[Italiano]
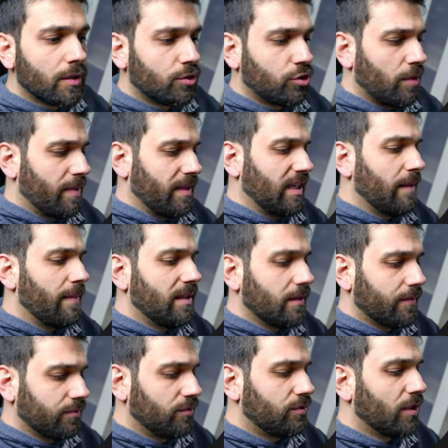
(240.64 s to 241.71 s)
Cioè praticamente
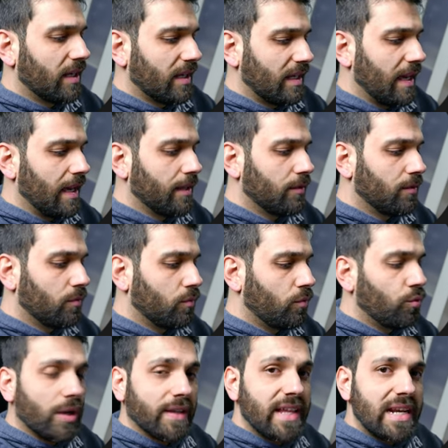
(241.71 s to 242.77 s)
funziona che
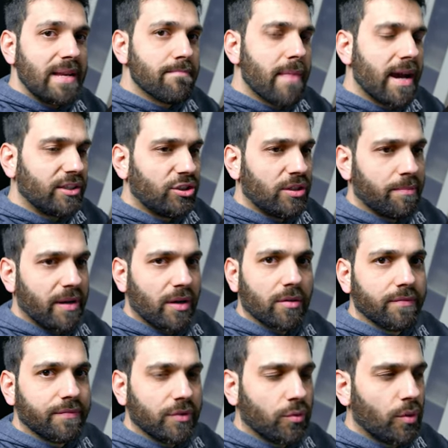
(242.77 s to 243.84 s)
una delle immagini
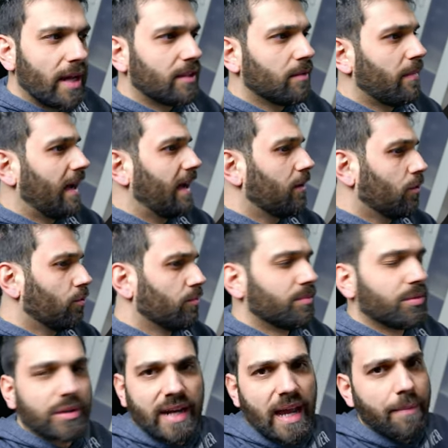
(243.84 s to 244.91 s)
preconfigurate magari con un
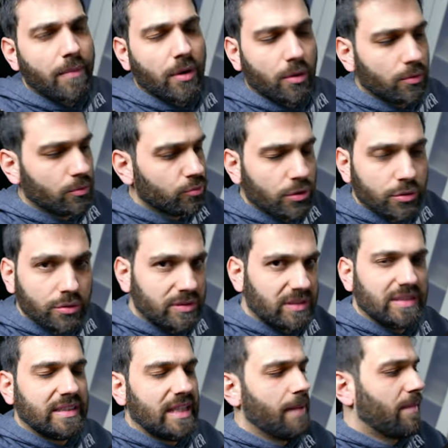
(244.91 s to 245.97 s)
programma, con un
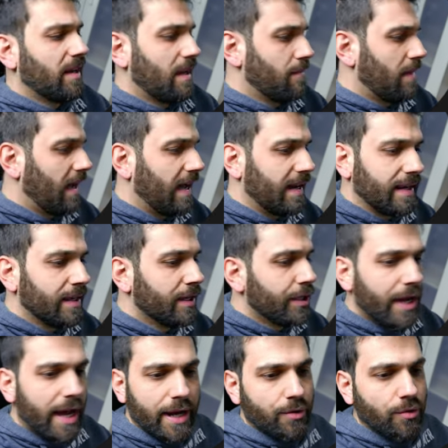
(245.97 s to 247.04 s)
sottosistema che magari
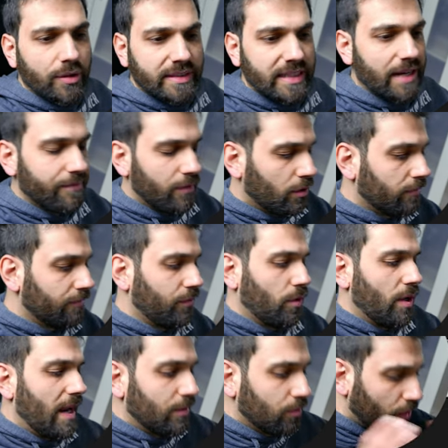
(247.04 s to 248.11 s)
a noi serve
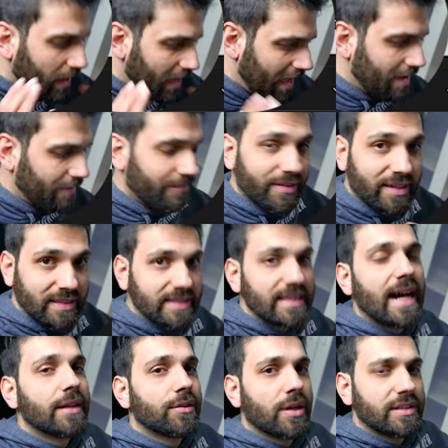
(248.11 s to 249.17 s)
configurato e
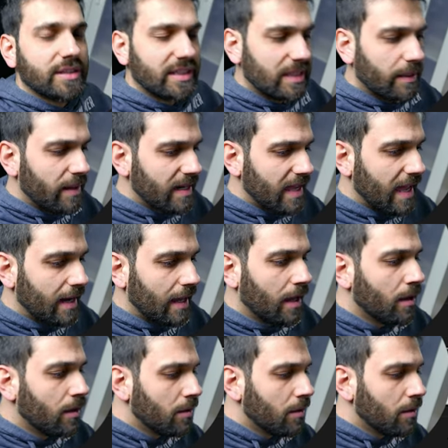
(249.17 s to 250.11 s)
frizzato in una certa maniera,